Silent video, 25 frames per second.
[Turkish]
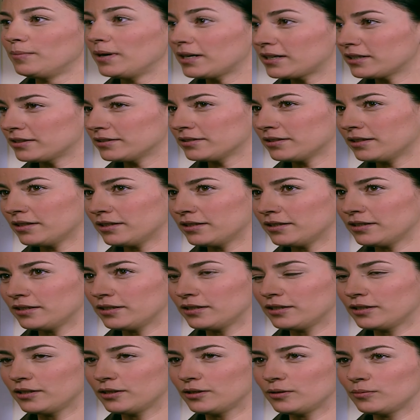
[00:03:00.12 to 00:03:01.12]
Bakın,
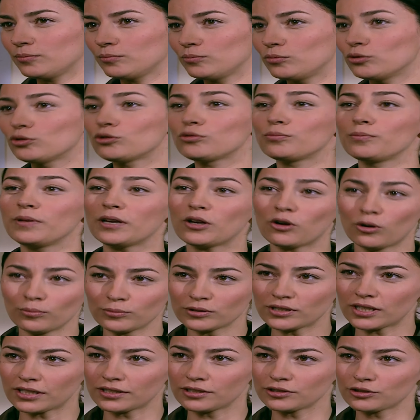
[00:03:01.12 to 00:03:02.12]
bunu bir
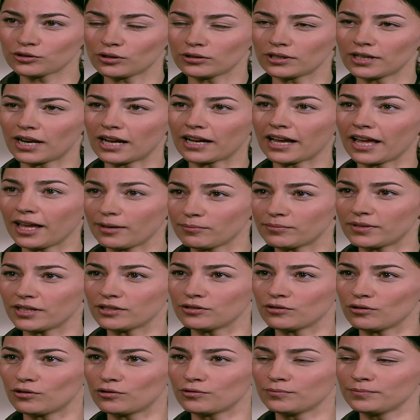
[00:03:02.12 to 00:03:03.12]
komutanınız olarak
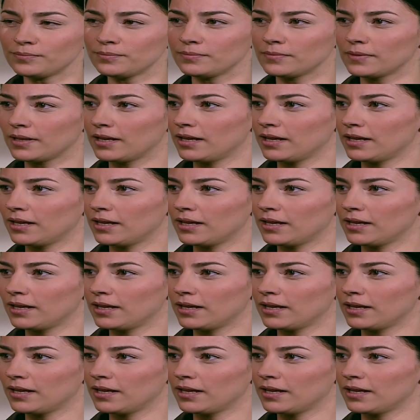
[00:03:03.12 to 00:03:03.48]
emrediyorum